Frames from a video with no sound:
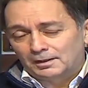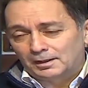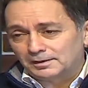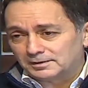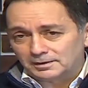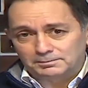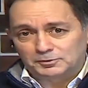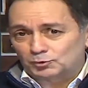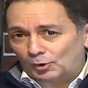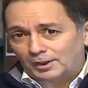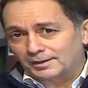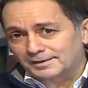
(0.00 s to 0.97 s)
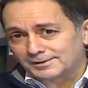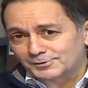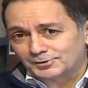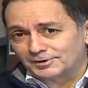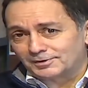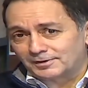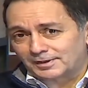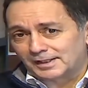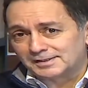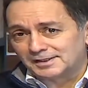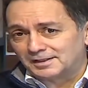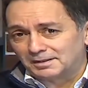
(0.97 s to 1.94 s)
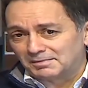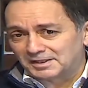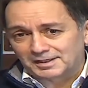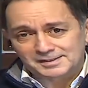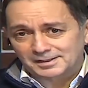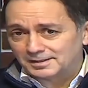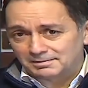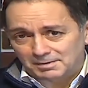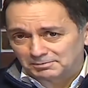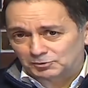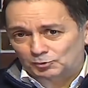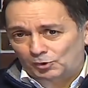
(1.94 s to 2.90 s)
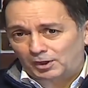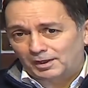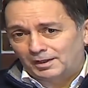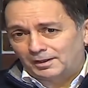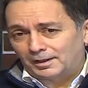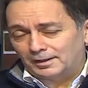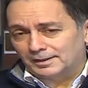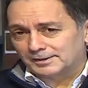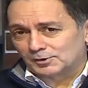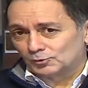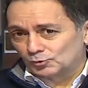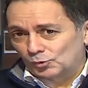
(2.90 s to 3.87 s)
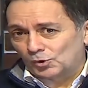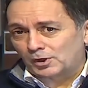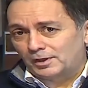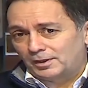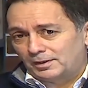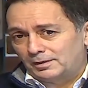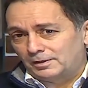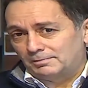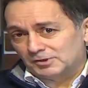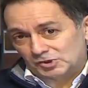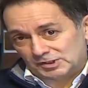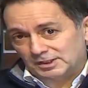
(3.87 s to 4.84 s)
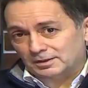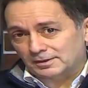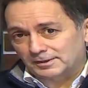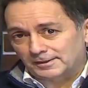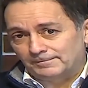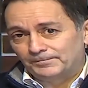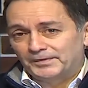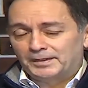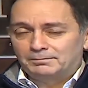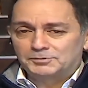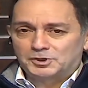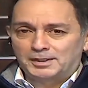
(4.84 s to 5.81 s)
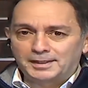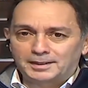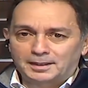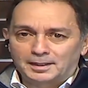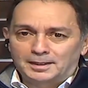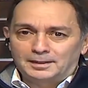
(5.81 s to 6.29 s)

هيدي بتروح على الخزينه المركزيه ما بتروح على صندوق آه، مجلس القضاء مشان هيك